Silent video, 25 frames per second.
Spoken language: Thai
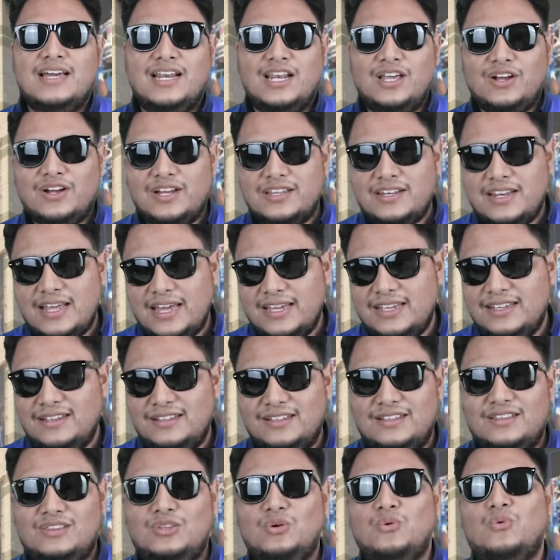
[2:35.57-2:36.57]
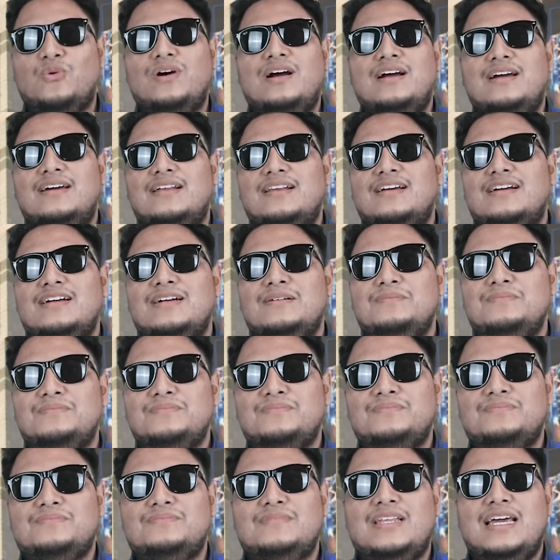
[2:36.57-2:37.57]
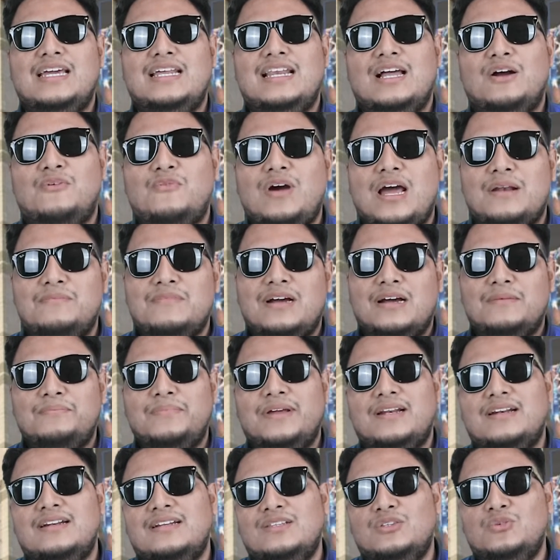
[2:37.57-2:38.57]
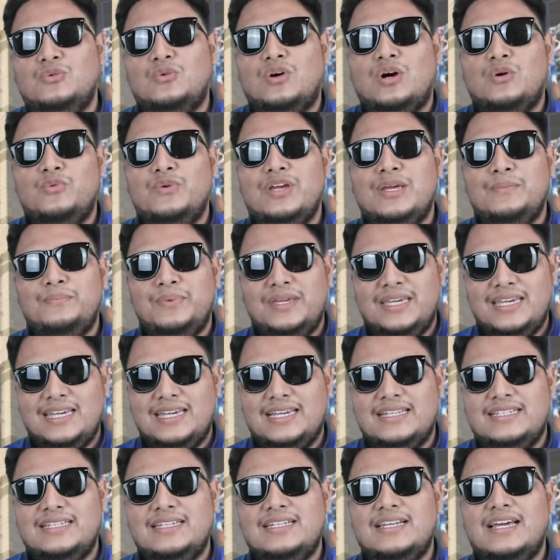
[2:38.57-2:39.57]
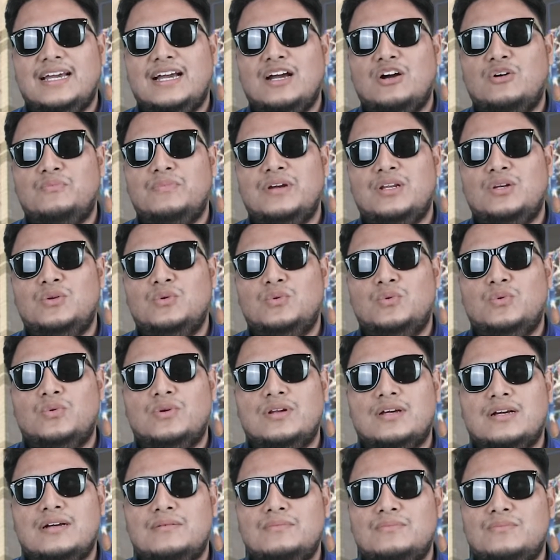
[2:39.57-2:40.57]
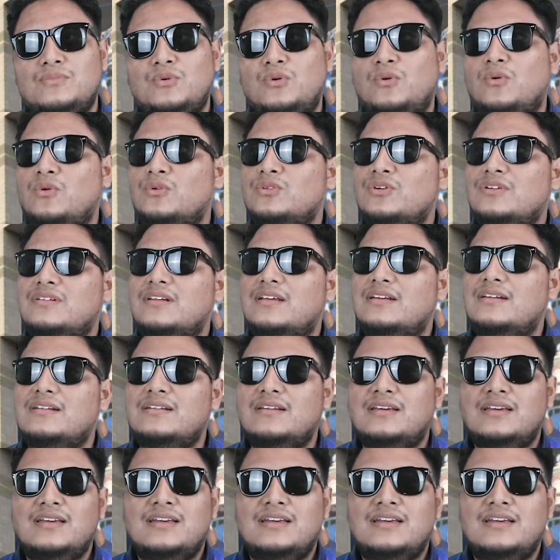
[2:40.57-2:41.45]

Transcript: แล้วก็ได้ตั๋วนะครับได้รางวัลมาเป็นตั๋ว วี ไอ พี ที่ได้เข้าไปดูนะครับโอ้ตอนนั้น